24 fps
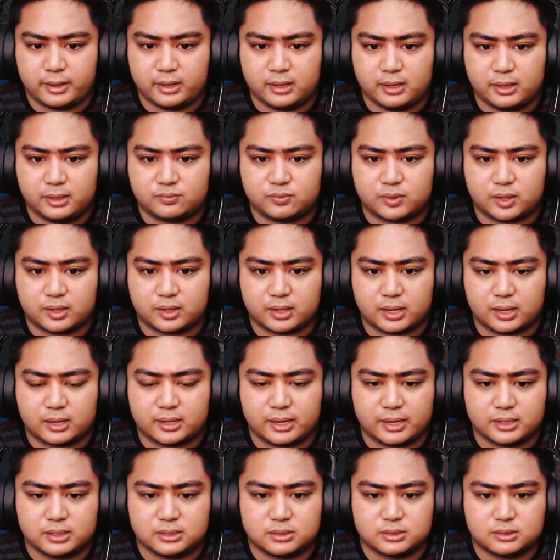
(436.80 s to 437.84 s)
Ay, lintik ka,
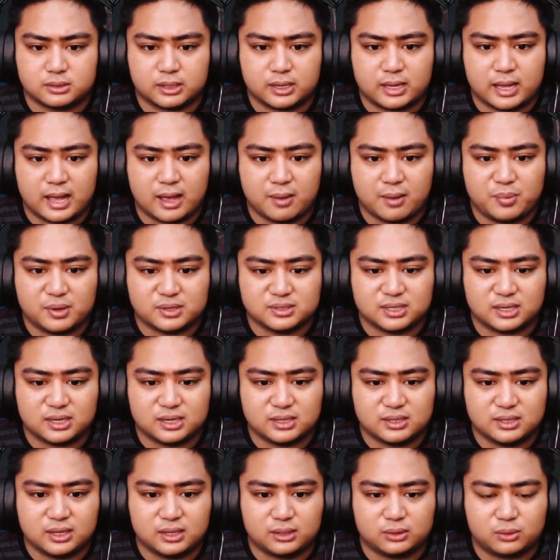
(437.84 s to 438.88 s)
guys. Nag-aabang sila
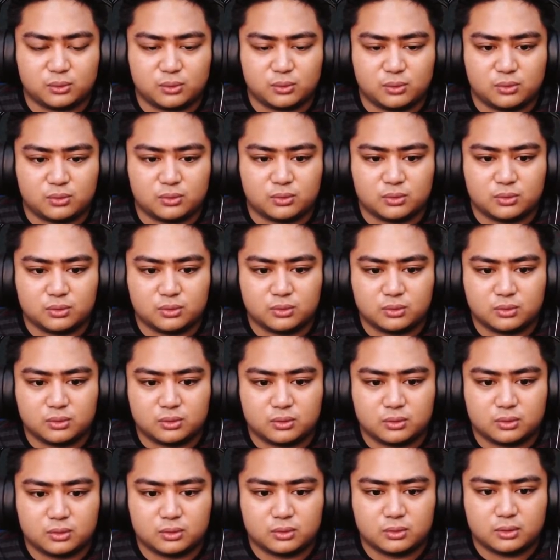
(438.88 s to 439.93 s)
dito.
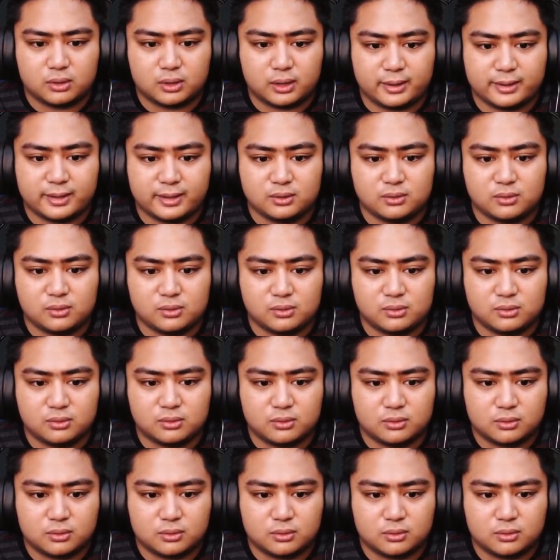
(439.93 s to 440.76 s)
Ayan, oh.